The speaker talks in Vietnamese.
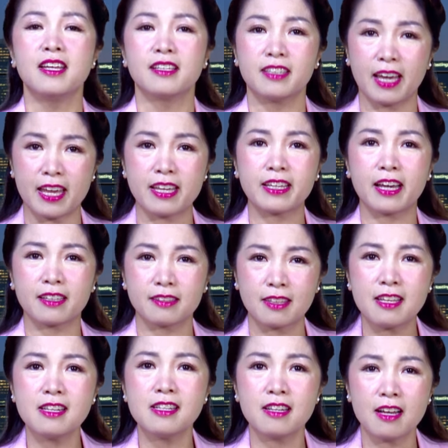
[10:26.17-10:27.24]
ngày càng
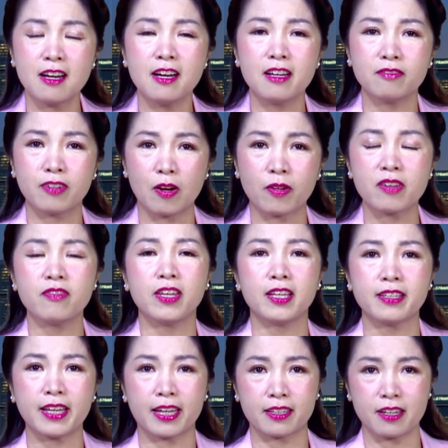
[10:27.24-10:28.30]
tin hơn vào cái
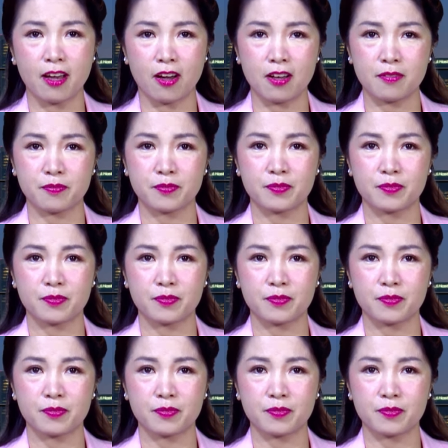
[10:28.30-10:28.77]
viễn cảnh đó.